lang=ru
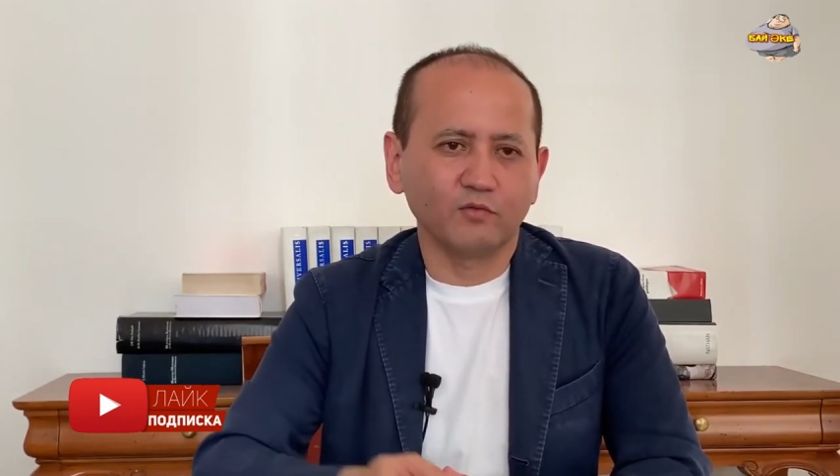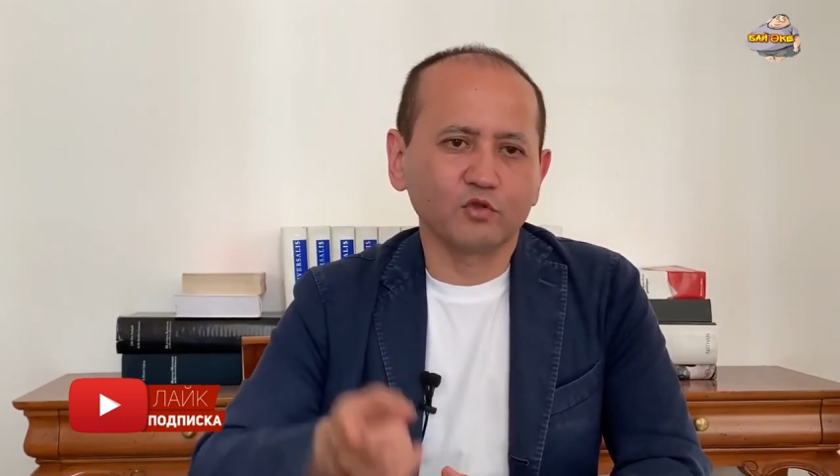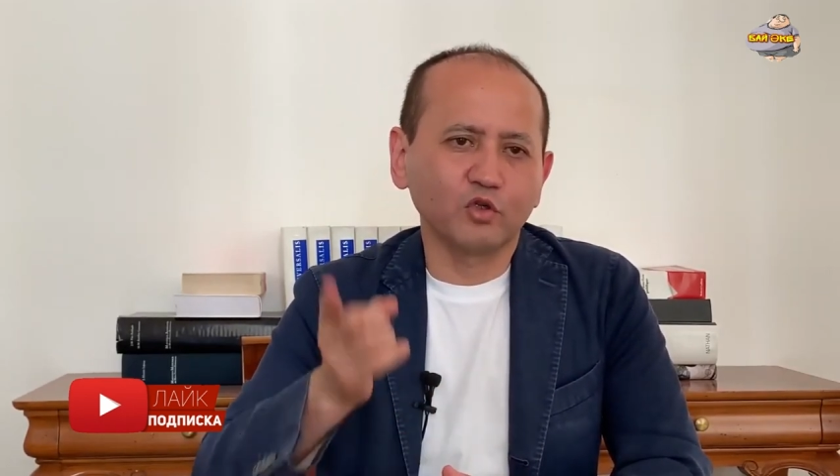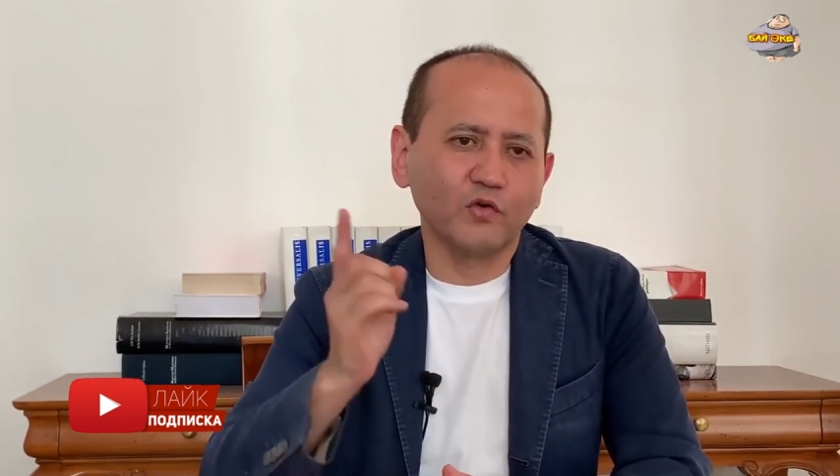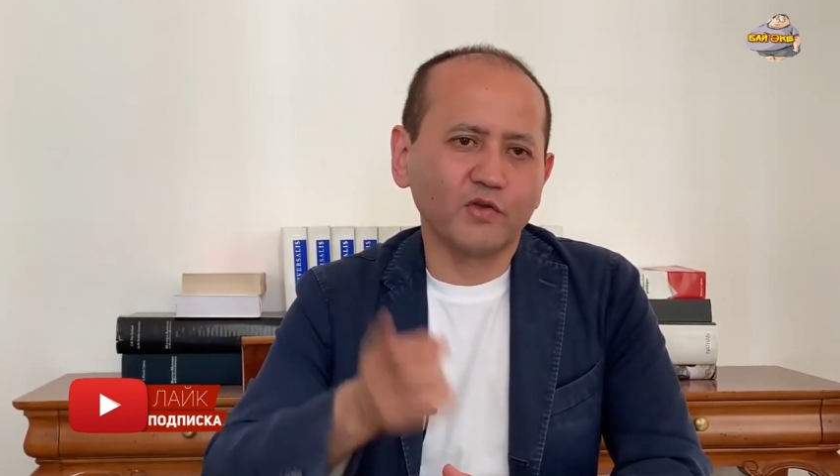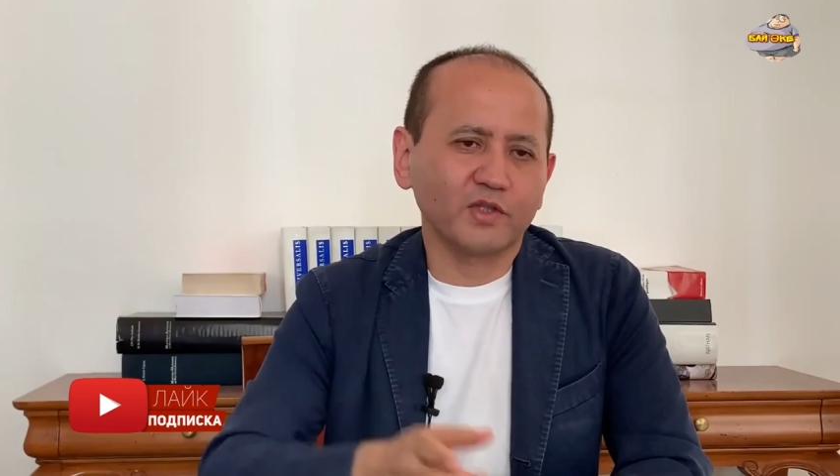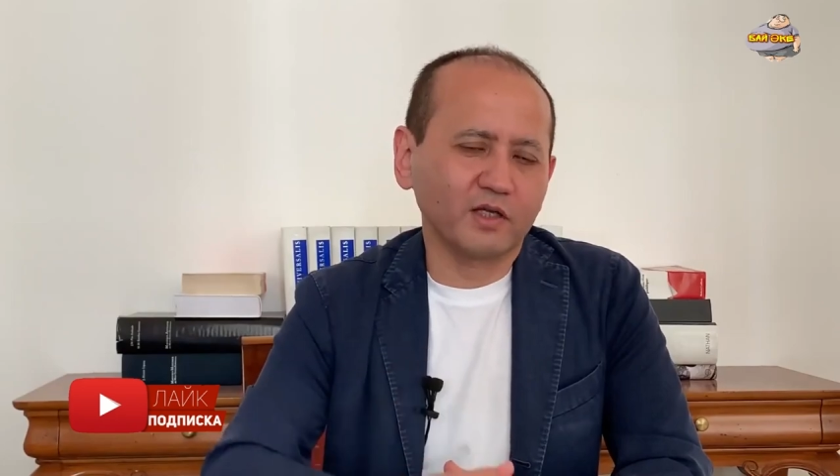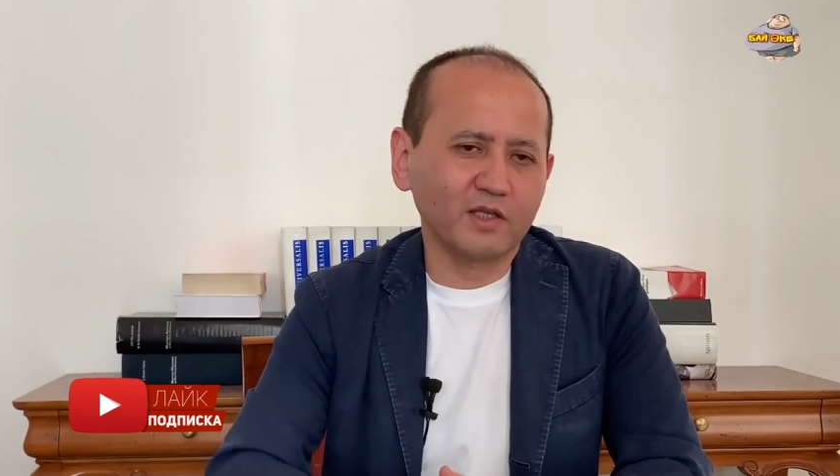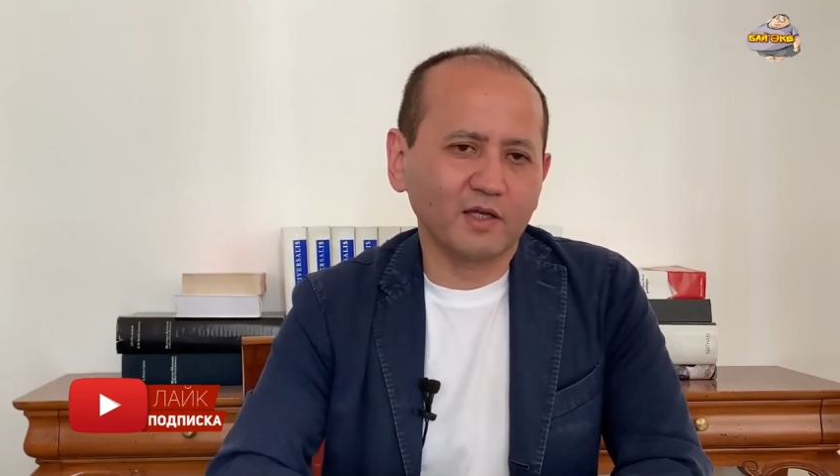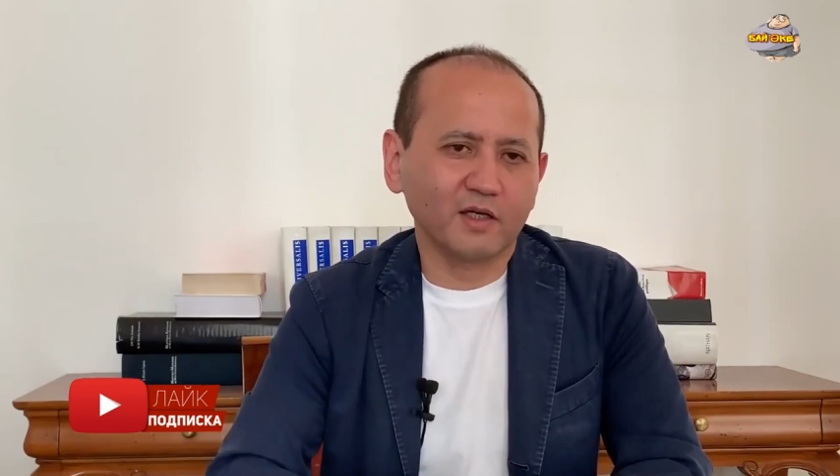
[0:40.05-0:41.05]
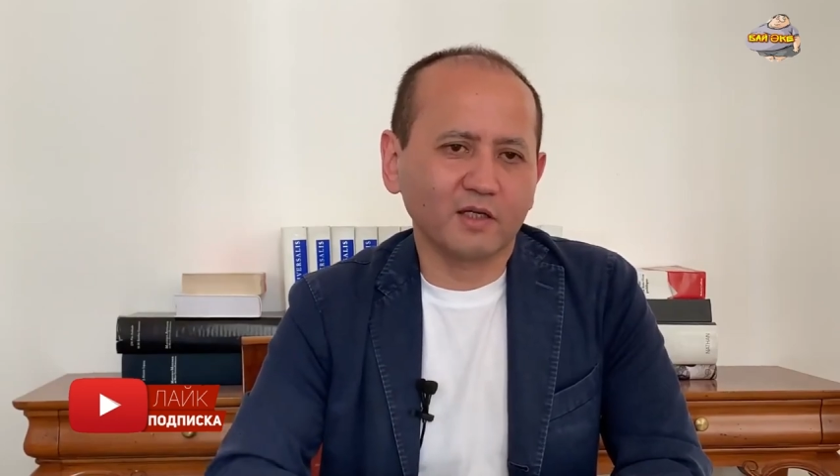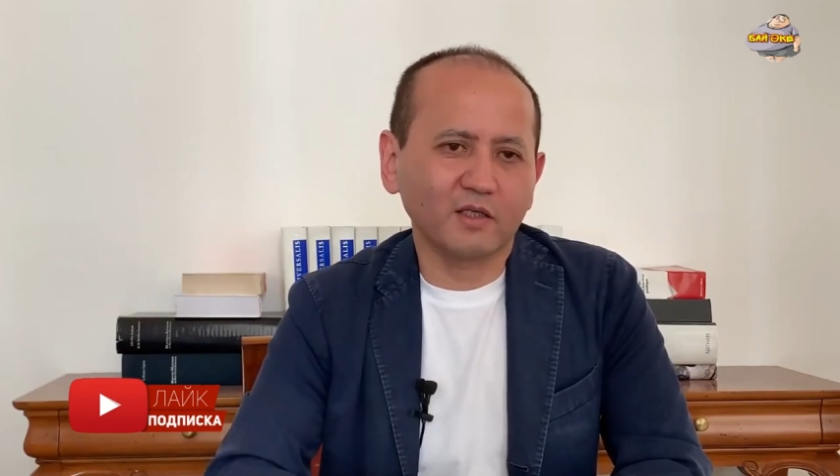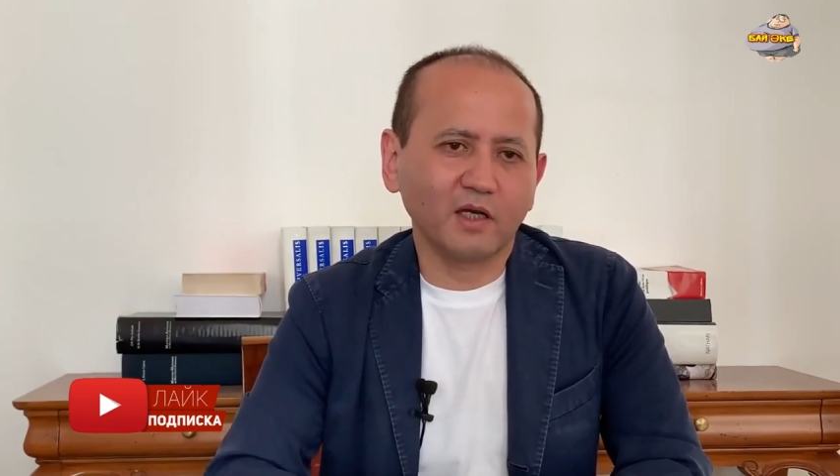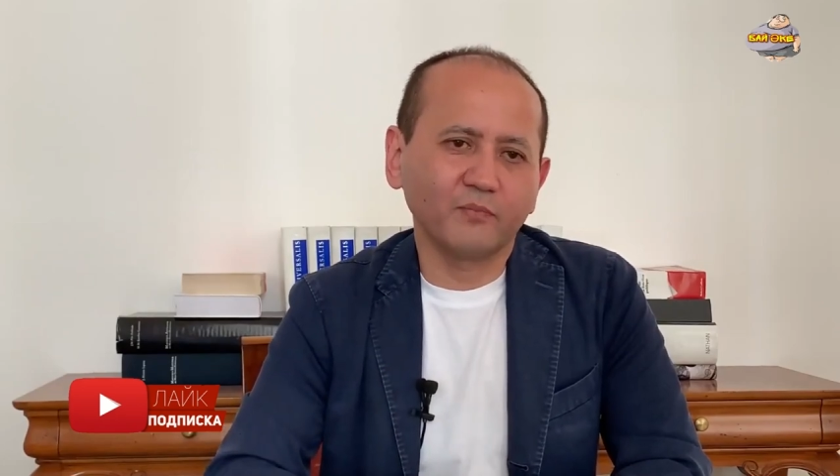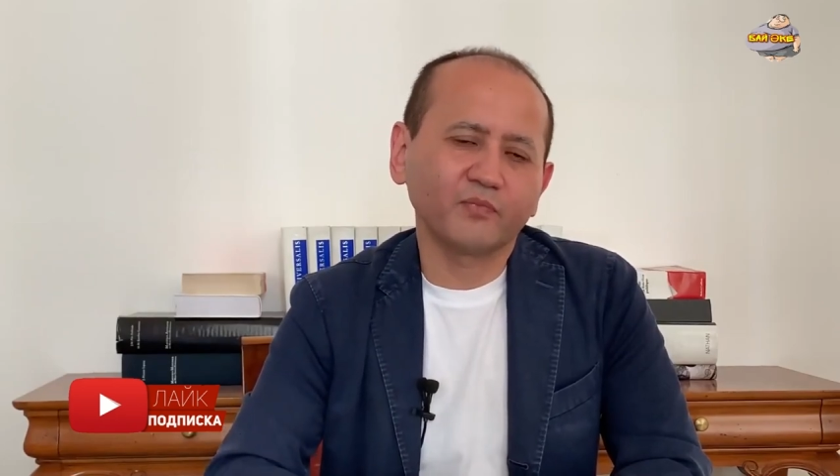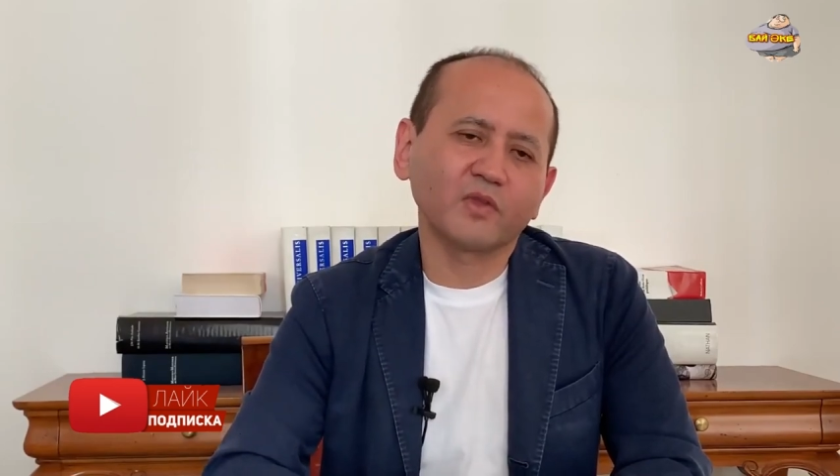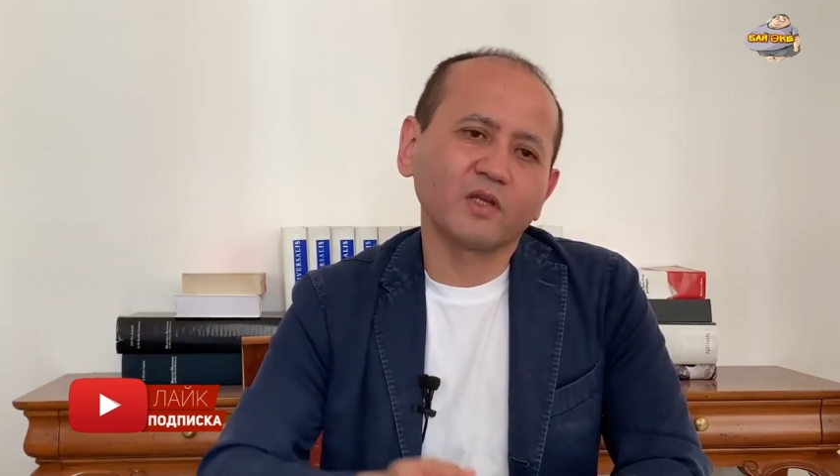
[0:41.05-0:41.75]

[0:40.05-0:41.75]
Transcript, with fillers: в условиях тогда, когда